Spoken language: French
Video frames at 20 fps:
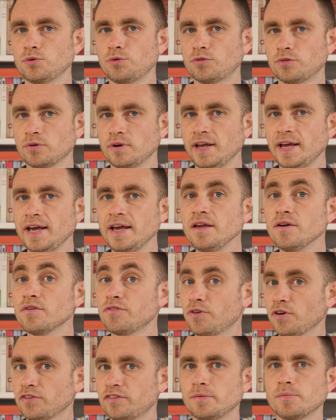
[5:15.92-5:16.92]
du Soleil,
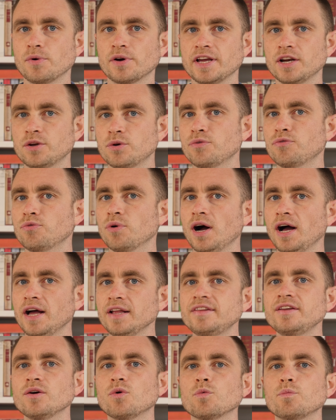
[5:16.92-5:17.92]
forcément quelquefois
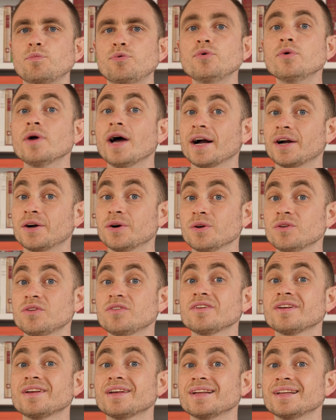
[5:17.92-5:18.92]
interrompu à
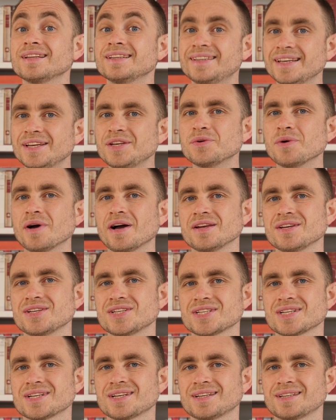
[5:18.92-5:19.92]
cause des nuages.